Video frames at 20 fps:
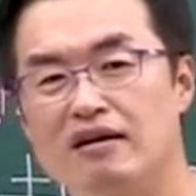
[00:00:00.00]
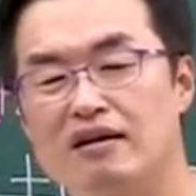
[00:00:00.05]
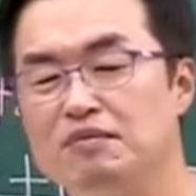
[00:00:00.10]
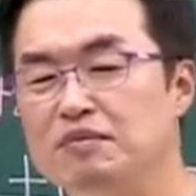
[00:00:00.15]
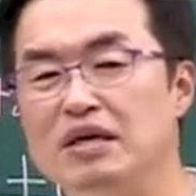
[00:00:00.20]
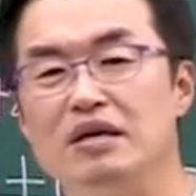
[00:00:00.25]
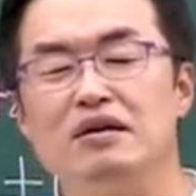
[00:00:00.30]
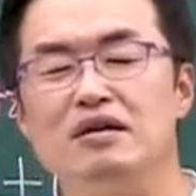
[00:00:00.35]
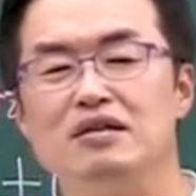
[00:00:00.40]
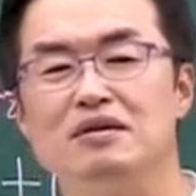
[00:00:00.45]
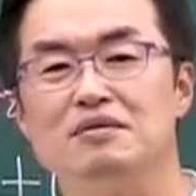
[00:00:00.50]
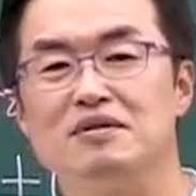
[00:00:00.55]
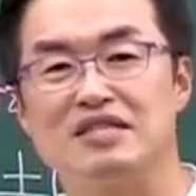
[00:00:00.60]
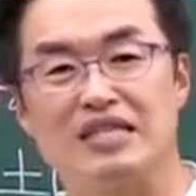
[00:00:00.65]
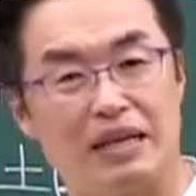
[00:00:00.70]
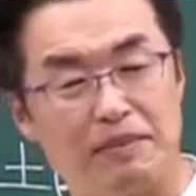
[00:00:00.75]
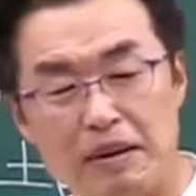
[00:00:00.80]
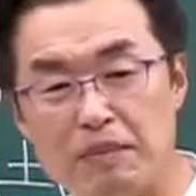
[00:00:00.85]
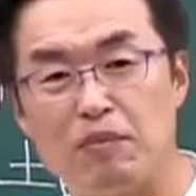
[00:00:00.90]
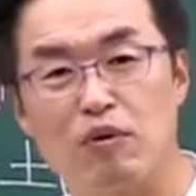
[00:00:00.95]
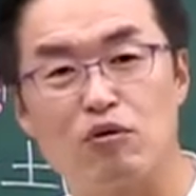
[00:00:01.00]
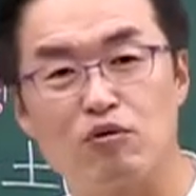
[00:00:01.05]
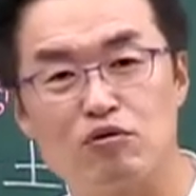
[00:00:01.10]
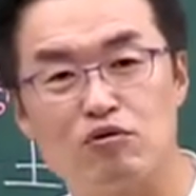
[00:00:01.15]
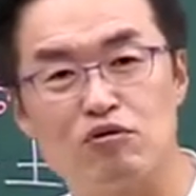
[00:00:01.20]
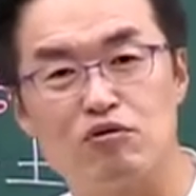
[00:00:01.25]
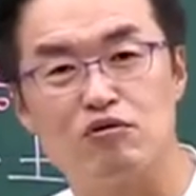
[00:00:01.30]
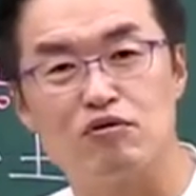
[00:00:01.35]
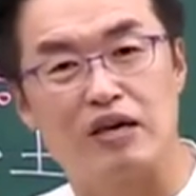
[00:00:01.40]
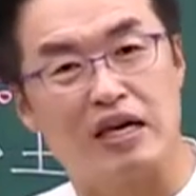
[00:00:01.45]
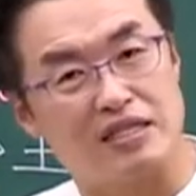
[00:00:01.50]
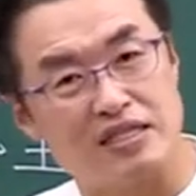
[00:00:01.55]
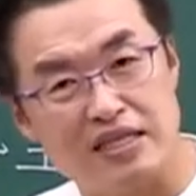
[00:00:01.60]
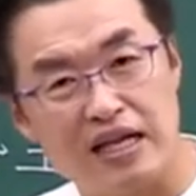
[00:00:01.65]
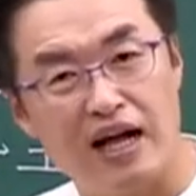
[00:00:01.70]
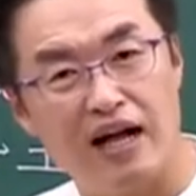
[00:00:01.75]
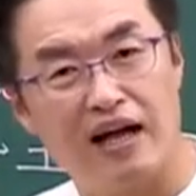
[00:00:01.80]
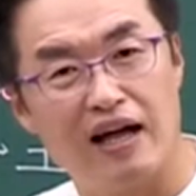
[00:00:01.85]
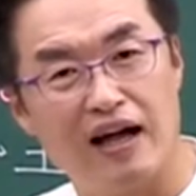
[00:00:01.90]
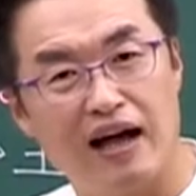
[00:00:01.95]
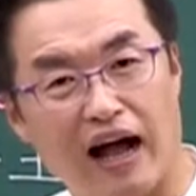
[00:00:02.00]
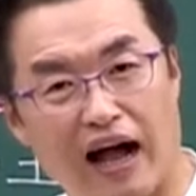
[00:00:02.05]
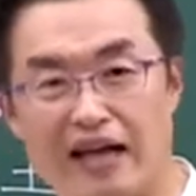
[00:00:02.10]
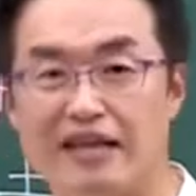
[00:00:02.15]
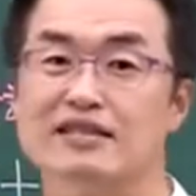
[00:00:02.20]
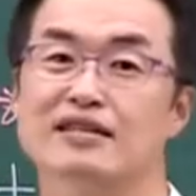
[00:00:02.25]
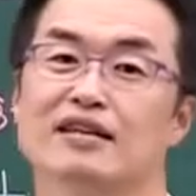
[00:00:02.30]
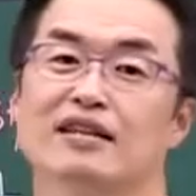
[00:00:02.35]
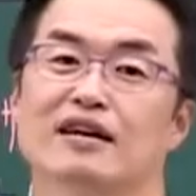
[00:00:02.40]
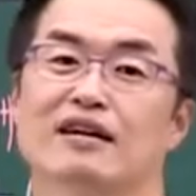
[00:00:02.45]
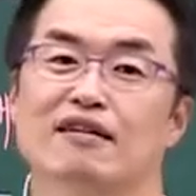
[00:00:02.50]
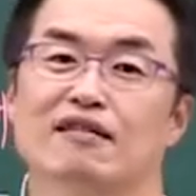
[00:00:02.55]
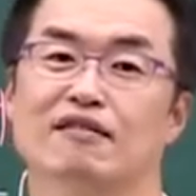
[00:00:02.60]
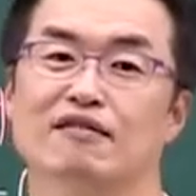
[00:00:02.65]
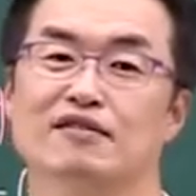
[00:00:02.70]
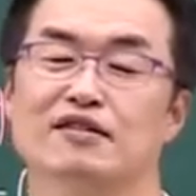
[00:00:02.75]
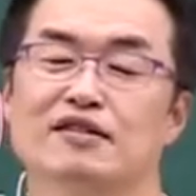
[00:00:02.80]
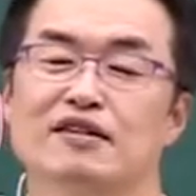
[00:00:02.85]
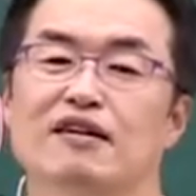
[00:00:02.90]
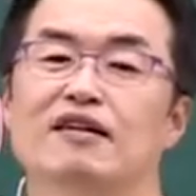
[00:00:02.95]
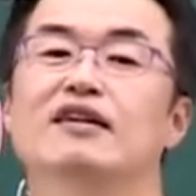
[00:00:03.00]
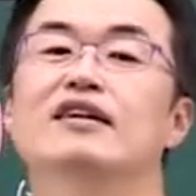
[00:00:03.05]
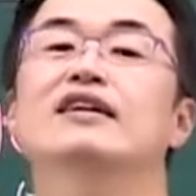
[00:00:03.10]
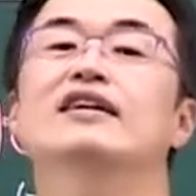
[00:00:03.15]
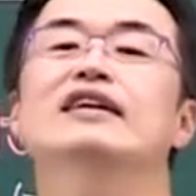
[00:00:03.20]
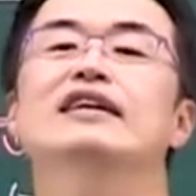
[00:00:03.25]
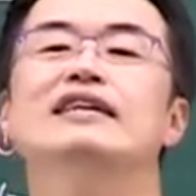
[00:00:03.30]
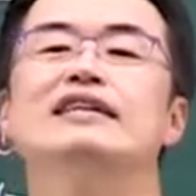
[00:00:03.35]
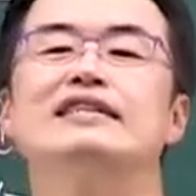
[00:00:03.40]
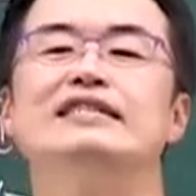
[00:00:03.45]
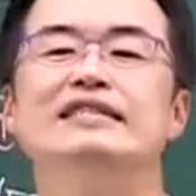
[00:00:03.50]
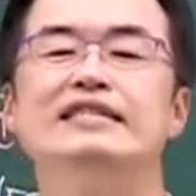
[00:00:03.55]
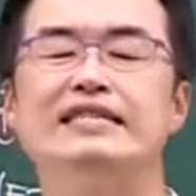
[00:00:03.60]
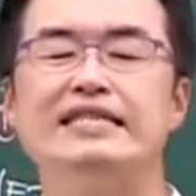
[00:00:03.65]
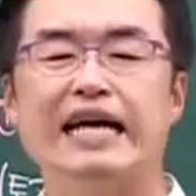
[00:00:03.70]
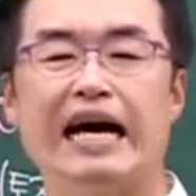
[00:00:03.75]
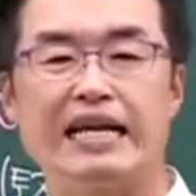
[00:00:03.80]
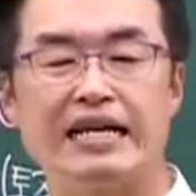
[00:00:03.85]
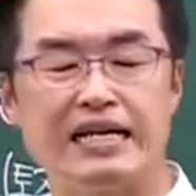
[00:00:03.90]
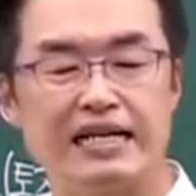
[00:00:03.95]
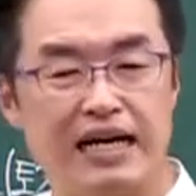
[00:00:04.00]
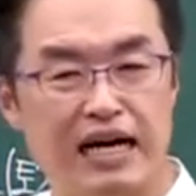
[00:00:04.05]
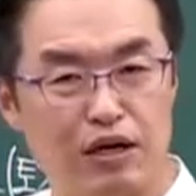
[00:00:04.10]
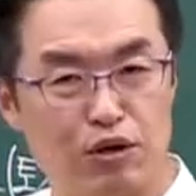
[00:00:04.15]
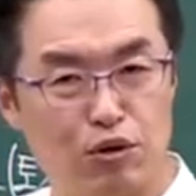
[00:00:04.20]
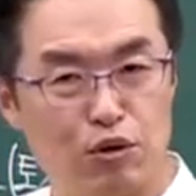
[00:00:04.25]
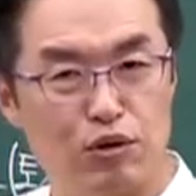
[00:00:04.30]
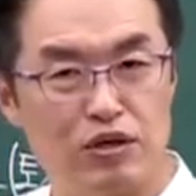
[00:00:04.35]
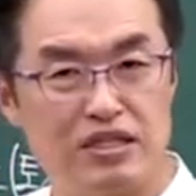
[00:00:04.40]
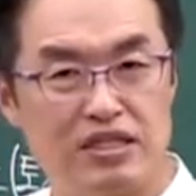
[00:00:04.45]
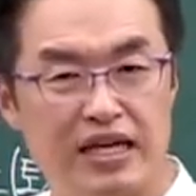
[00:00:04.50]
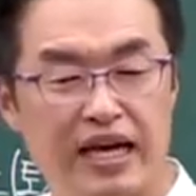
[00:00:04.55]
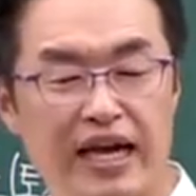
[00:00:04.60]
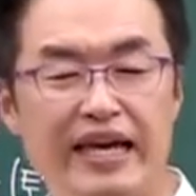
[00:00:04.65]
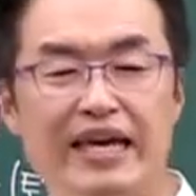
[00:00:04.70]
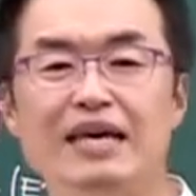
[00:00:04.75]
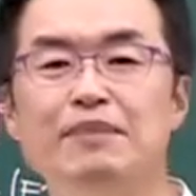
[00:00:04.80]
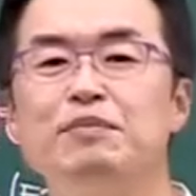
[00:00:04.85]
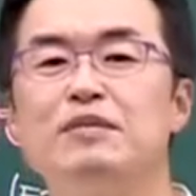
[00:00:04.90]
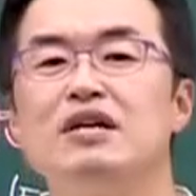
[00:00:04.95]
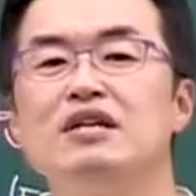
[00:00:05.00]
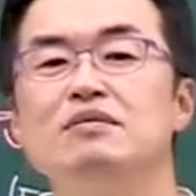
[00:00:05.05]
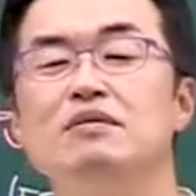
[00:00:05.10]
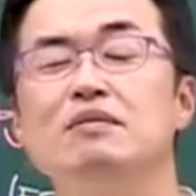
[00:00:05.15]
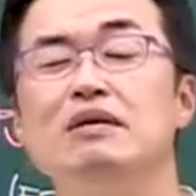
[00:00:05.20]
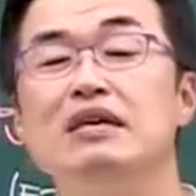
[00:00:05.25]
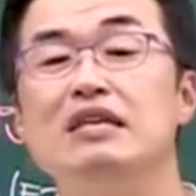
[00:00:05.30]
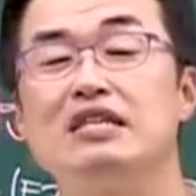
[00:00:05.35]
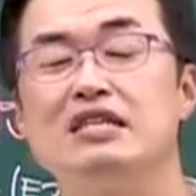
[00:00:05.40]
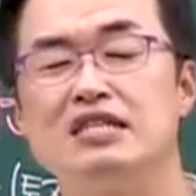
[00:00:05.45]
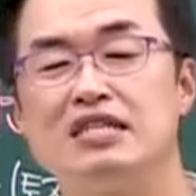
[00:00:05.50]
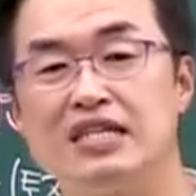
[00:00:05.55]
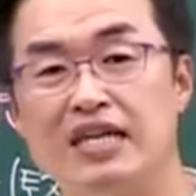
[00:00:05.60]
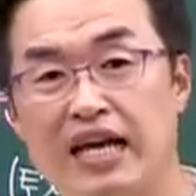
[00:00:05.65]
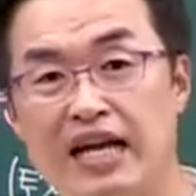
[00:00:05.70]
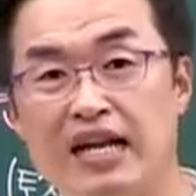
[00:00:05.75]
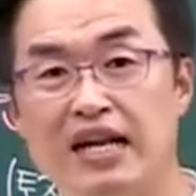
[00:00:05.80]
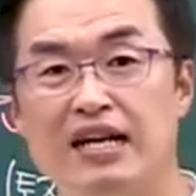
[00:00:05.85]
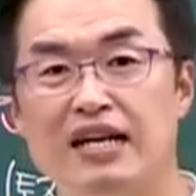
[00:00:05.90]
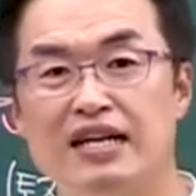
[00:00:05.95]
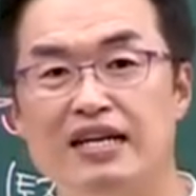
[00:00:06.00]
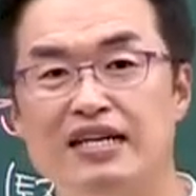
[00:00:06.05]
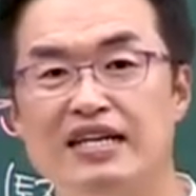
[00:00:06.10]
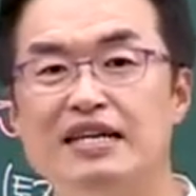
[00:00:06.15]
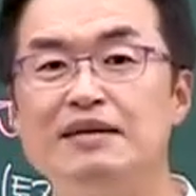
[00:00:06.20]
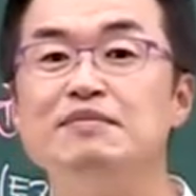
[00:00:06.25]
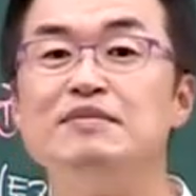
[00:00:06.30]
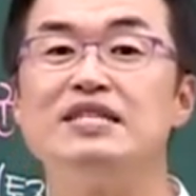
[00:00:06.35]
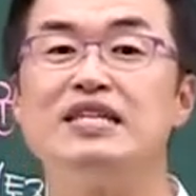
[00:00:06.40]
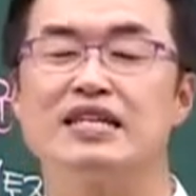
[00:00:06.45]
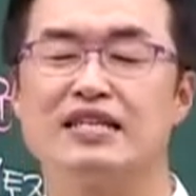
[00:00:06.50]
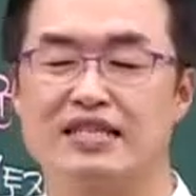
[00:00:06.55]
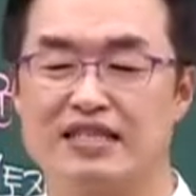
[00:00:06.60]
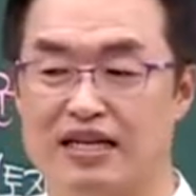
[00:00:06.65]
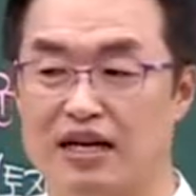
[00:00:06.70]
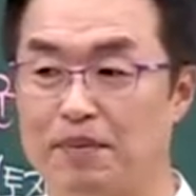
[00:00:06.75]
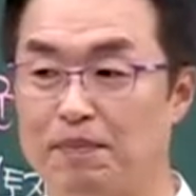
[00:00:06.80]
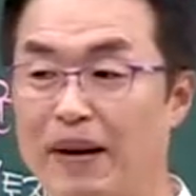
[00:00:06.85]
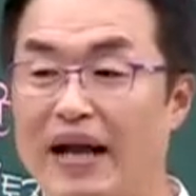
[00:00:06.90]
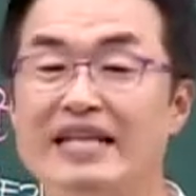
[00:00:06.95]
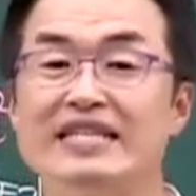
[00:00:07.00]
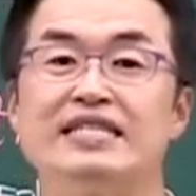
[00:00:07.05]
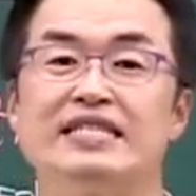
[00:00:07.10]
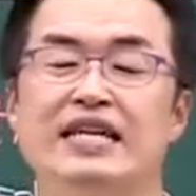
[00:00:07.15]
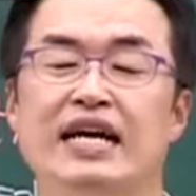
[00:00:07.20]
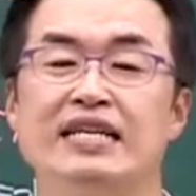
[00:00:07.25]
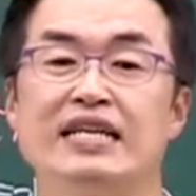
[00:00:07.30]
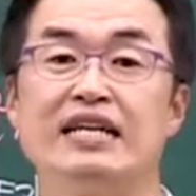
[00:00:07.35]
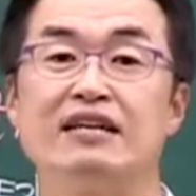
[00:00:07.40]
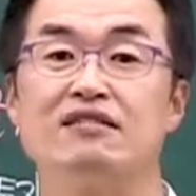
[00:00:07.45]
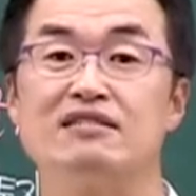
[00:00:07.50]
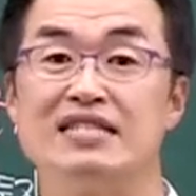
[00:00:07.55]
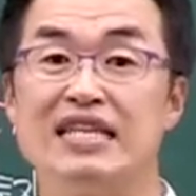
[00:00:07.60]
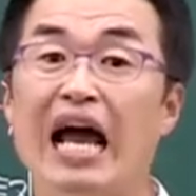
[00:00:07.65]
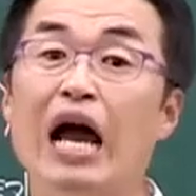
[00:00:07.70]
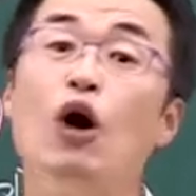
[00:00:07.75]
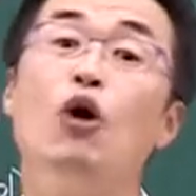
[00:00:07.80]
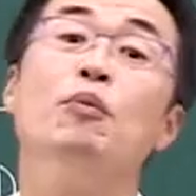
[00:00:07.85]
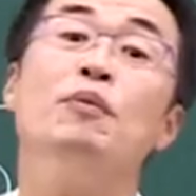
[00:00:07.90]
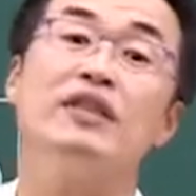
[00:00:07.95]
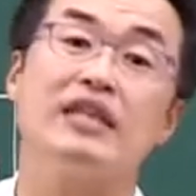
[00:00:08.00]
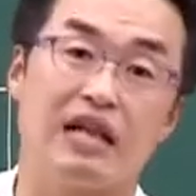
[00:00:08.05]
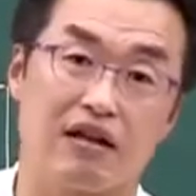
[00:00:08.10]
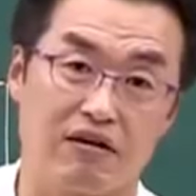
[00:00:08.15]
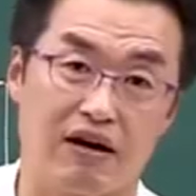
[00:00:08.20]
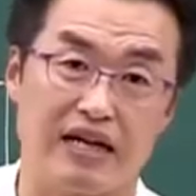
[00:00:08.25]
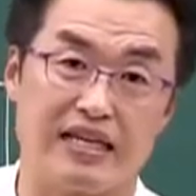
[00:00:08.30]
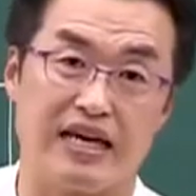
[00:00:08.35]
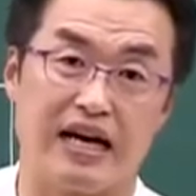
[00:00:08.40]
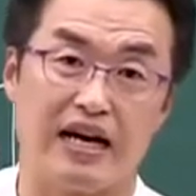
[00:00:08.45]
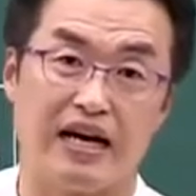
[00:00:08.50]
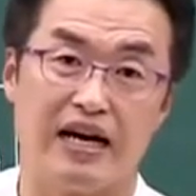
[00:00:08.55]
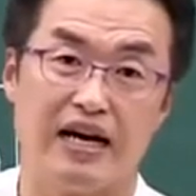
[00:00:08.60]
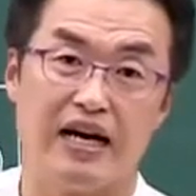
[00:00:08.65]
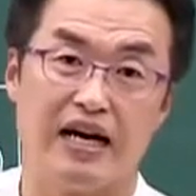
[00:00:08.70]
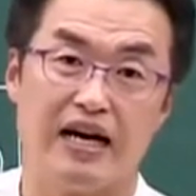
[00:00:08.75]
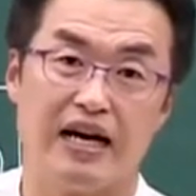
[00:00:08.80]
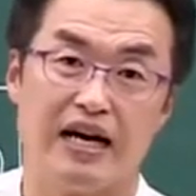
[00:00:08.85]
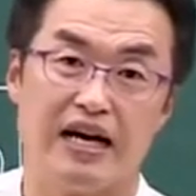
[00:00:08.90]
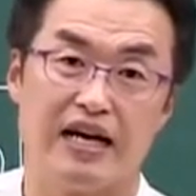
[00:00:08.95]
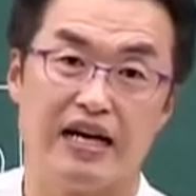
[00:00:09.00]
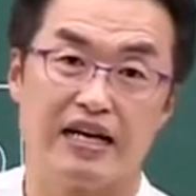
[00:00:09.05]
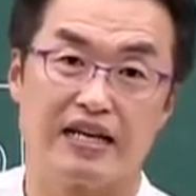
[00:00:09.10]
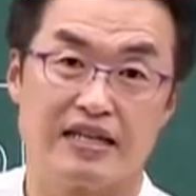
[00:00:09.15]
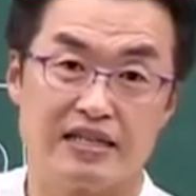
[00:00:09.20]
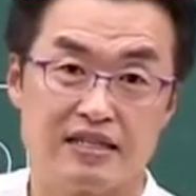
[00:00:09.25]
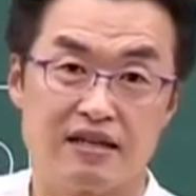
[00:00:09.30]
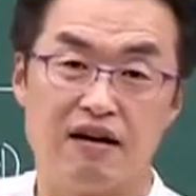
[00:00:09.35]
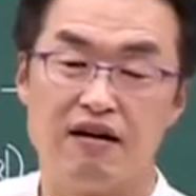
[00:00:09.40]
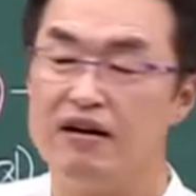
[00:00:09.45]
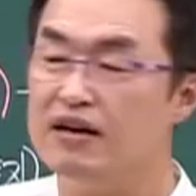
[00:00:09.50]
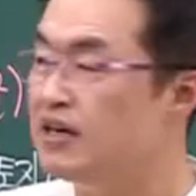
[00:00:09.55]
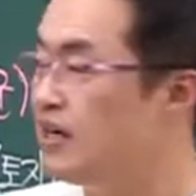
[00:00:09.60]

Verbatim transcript: 그럼 임금님은 쌀만 먹고 계시냐? 아니잖아요. 그죠? 그 쌀을 갖고 이제 임금님이 드실 음식들, 반찬 이런 걸 사오면 될 거 아니야. 그죠?